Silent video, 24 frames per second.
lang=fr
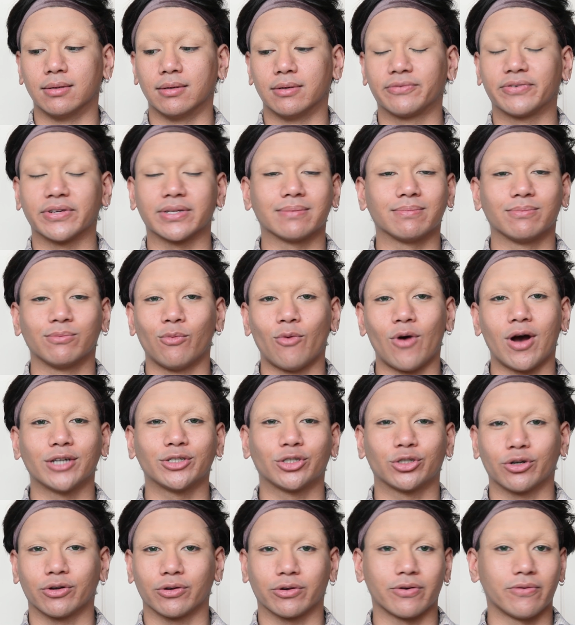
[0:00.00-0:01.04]
en fait, moi,
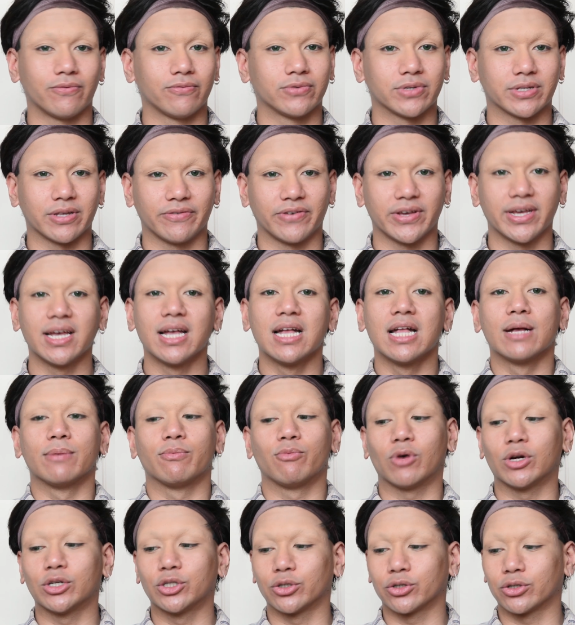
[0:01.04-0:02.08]
je, comme vous savez,
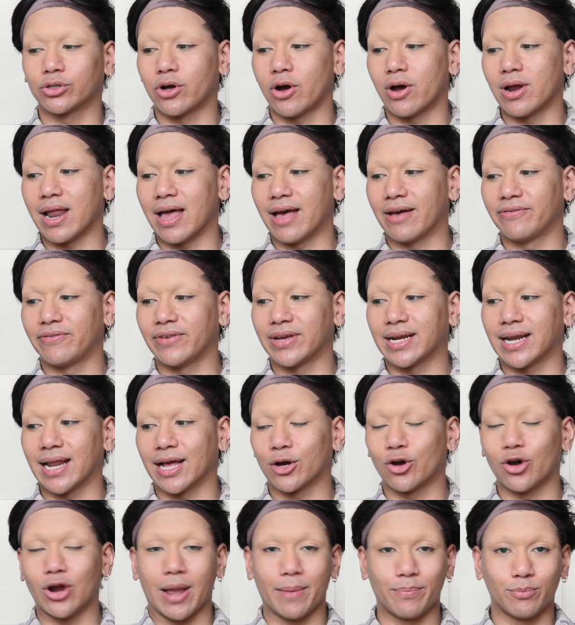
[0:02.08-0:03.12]
moi je colle avec la
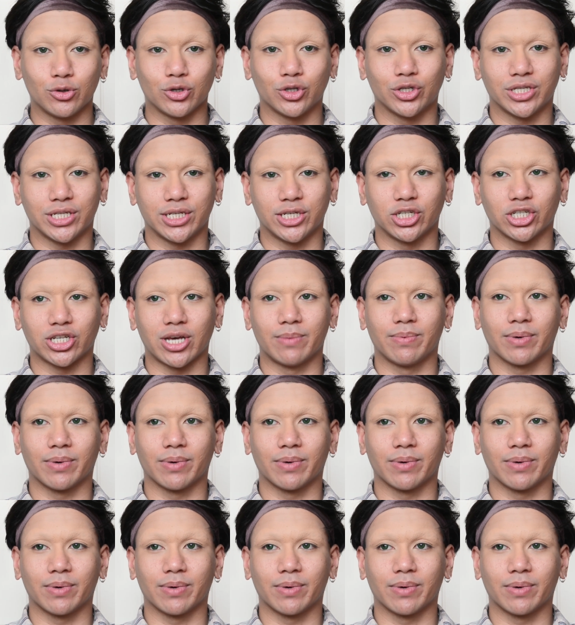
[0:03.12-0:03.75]
colle à postiche,